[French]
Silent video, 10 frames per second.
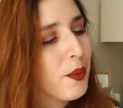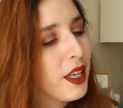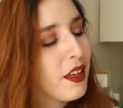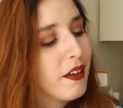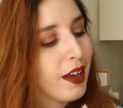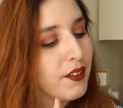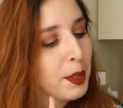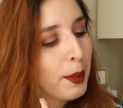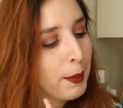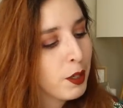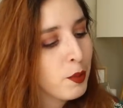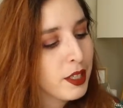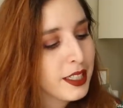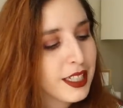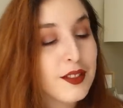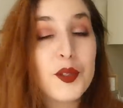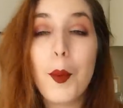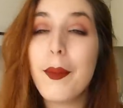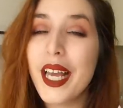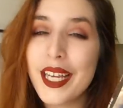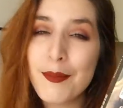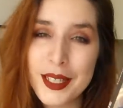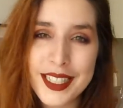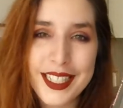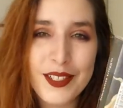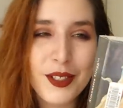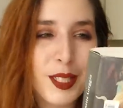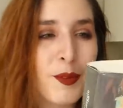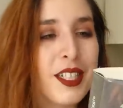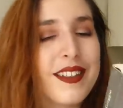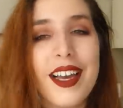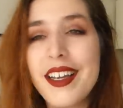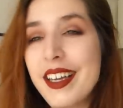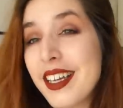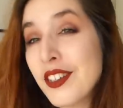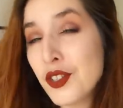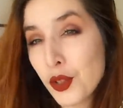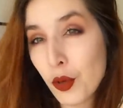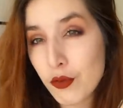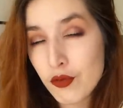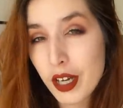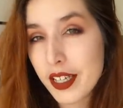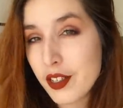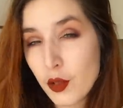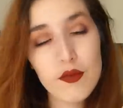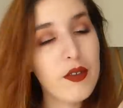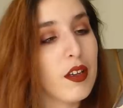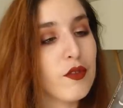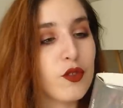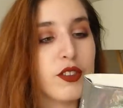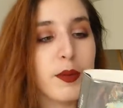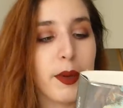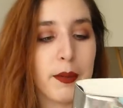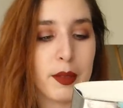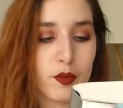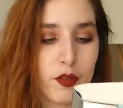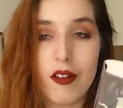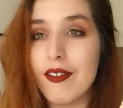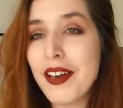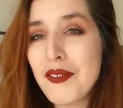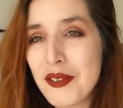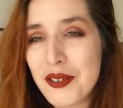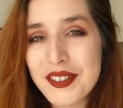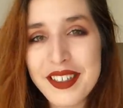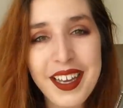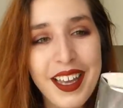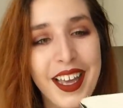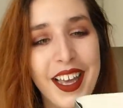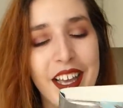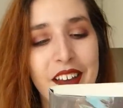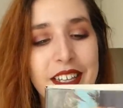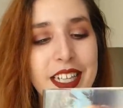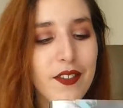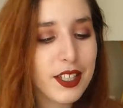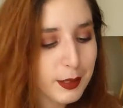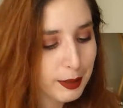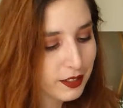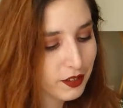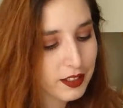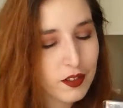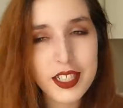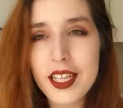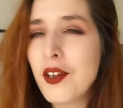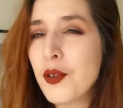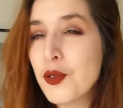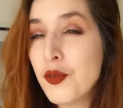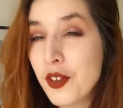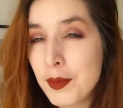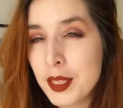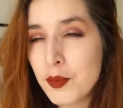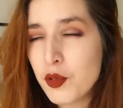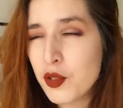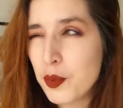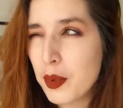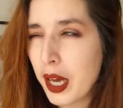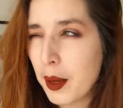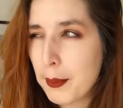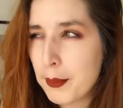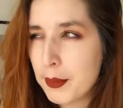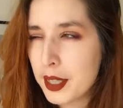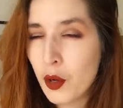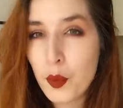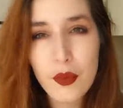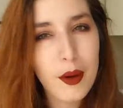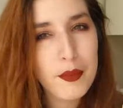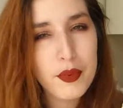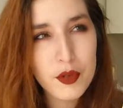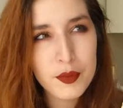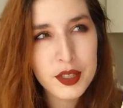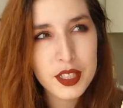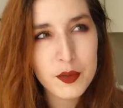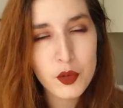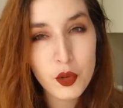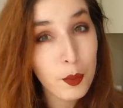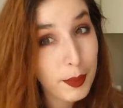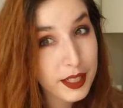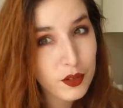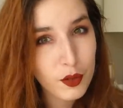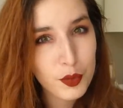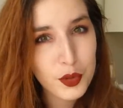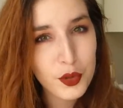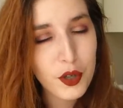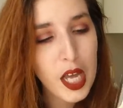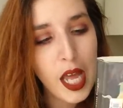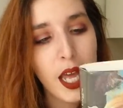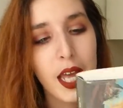tombée euh, avec pas mal de plaisir sur Black Messi de Simonetta Greggio, ou Greggio, hein, je ne sais pas mais bon, euh, l'un ou l'autre. il avait été présenté dans le cadre du Femini Books par Pedro Plume, si je ne me trompe pas sur le pseudo,